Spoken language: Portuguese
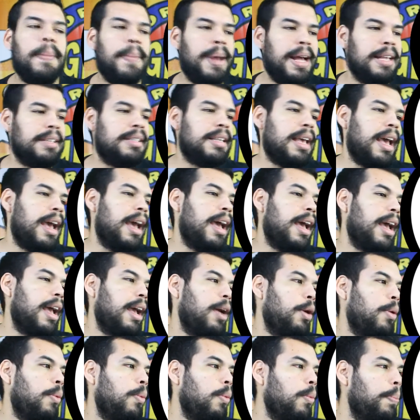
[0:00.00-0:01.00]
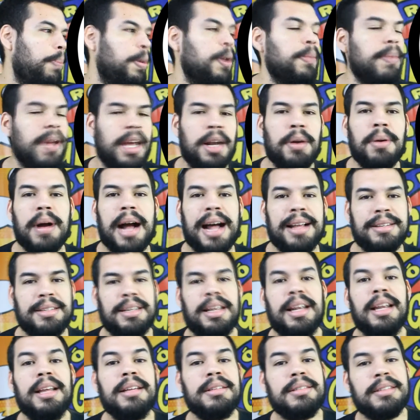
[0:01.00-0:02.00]
mas é o primeiro a
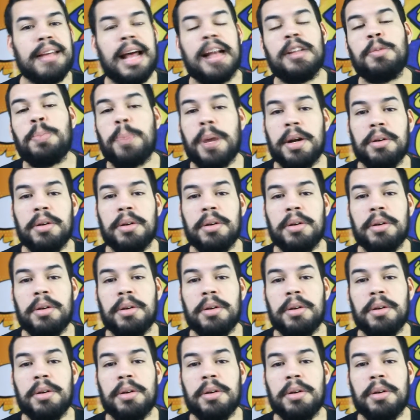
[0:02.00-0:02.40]
ser lançado